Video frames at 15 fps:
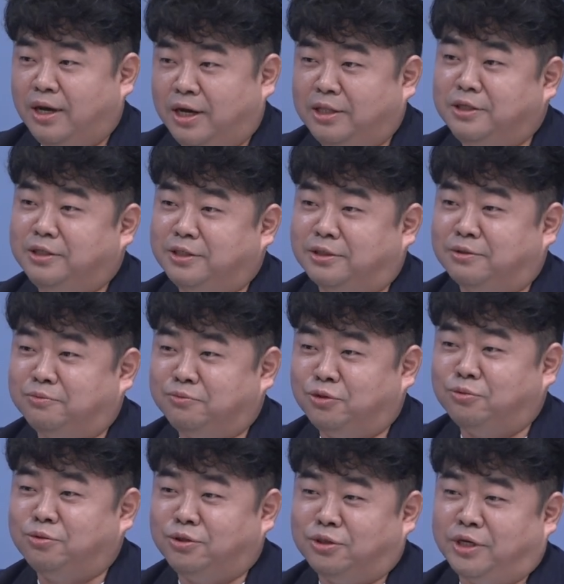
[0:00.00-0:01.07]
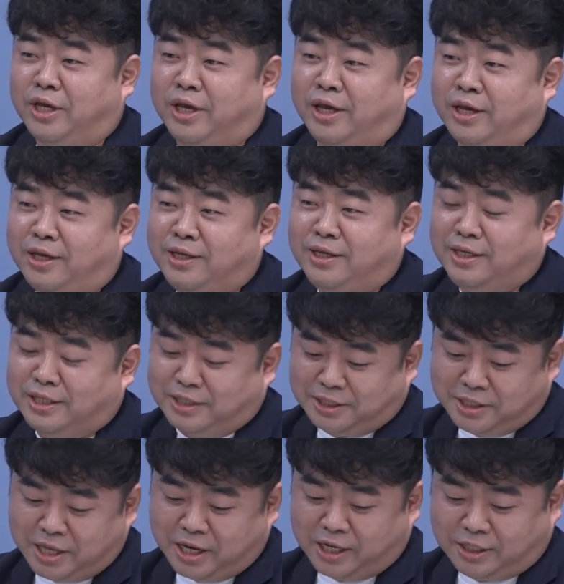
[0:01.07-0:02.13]
하는 부분들에
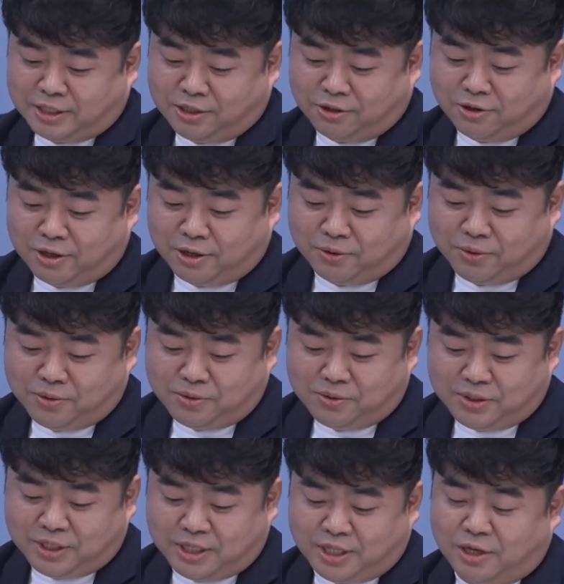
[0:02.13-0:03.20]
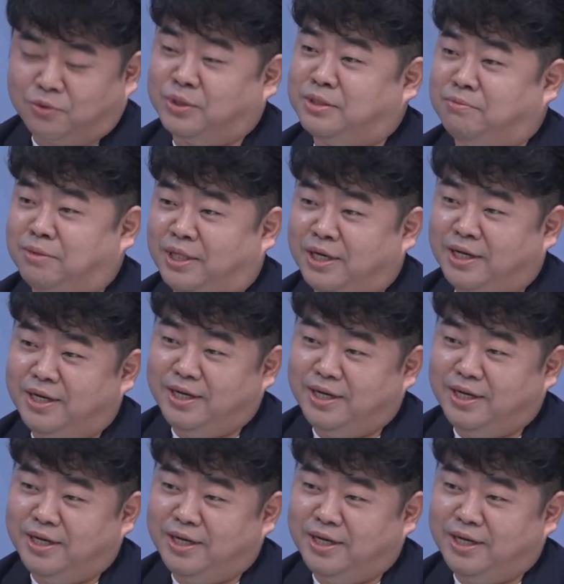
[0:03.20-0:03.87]
은혜가 있을 거라고 기대하고 있습니다.